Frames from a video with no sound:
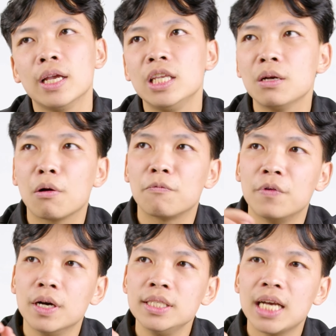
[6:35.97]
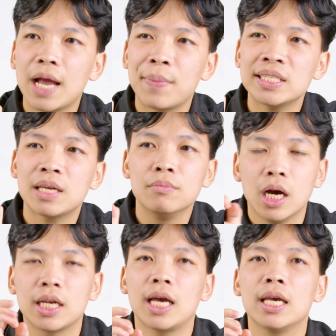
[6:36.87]
Nhưng mà với chiếc iPad Gen
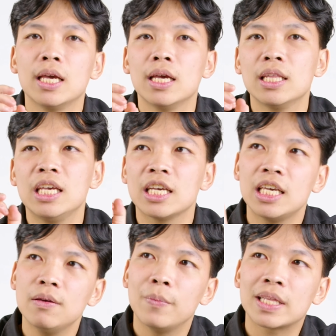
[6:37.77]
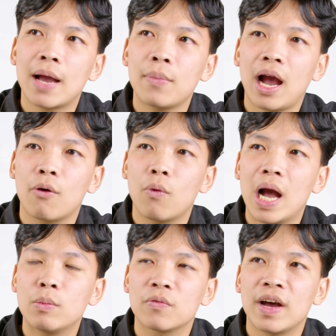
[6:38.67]
10 này thì khi mà mình tham khảo
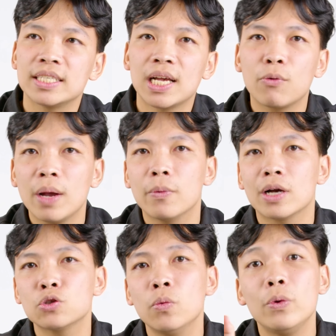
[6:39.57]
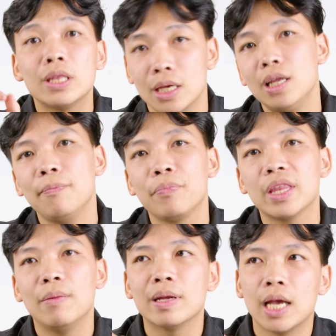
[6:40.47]
qua một vài trang web của các shop uy tín ấy
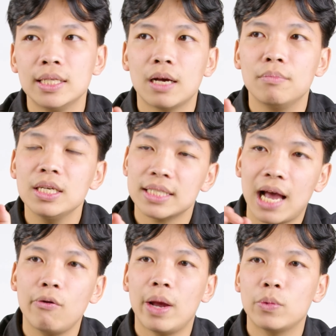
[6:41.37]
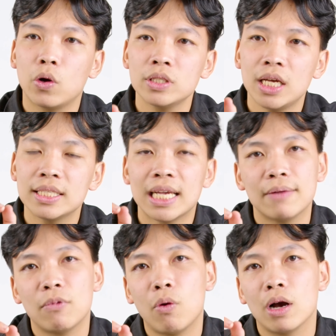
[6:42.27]
thì mình thấy rằng mức giá của em nó sẽ chạm
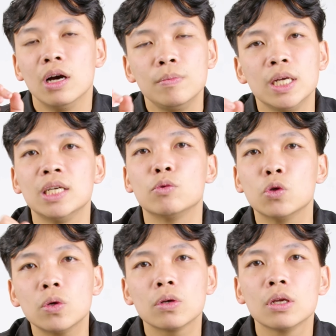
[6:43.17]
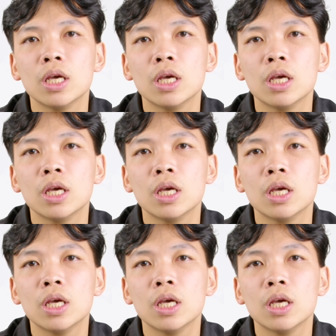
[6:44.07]
vào khoảng hơn 10 triệu một chút